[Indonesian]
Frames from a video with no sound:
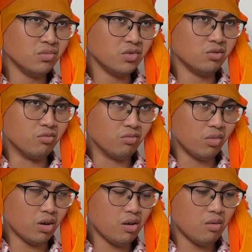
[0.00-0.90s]

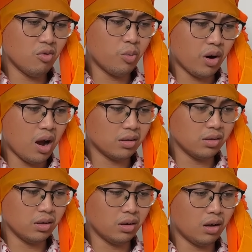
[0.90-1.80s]
Tumben kamu
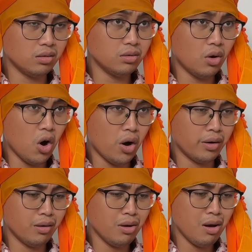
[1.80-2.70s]
perhatian, Ton.
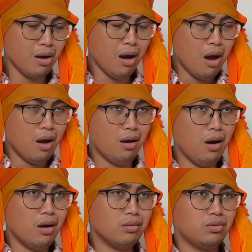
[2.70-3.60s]

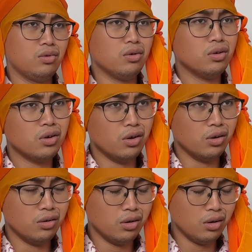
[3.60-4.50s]
Jadi
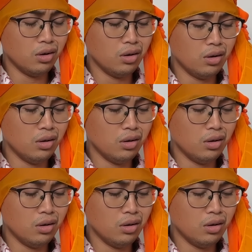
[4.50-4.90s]
gini.